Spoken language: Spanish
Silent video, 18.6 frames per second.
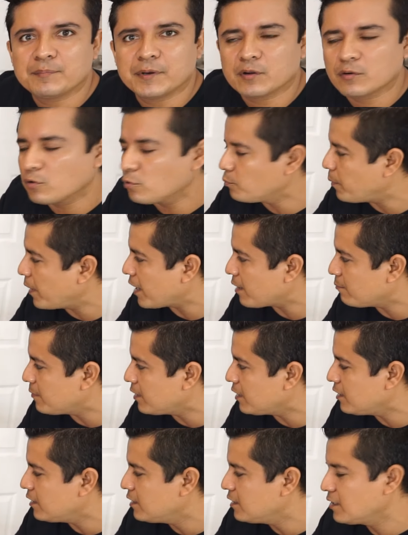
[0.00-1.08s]

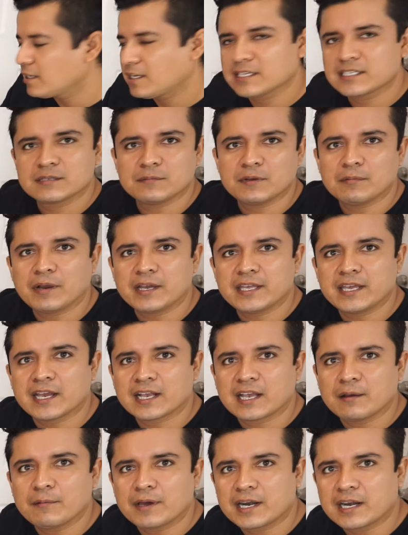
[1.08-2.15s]
preocuparme que se me vaya a
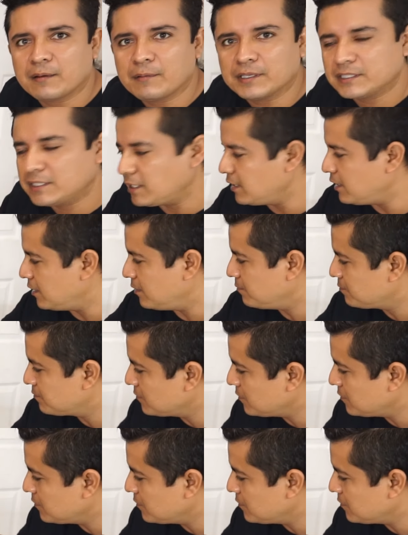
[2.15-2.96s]
acabar la batería